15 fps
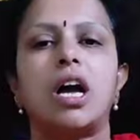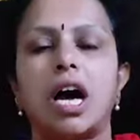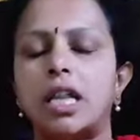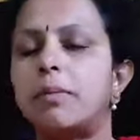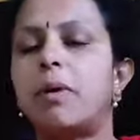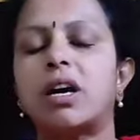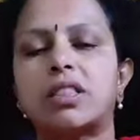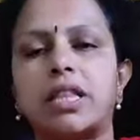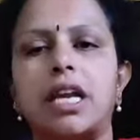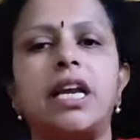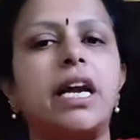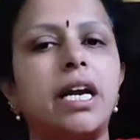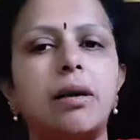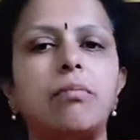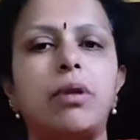అది మాకు
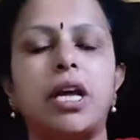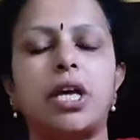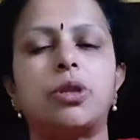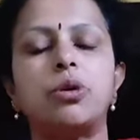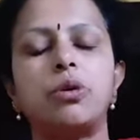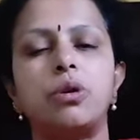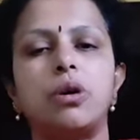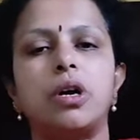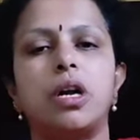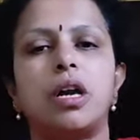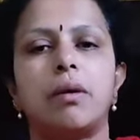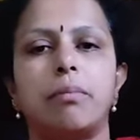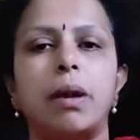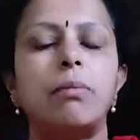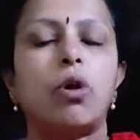తెలియడం లేదు
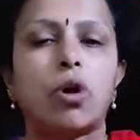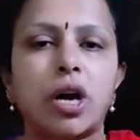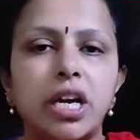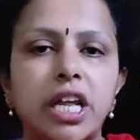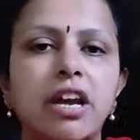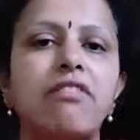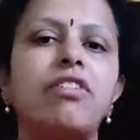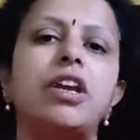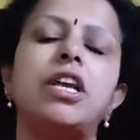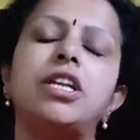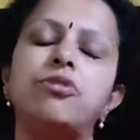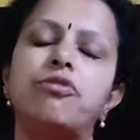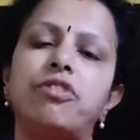మేము ఒకటే విని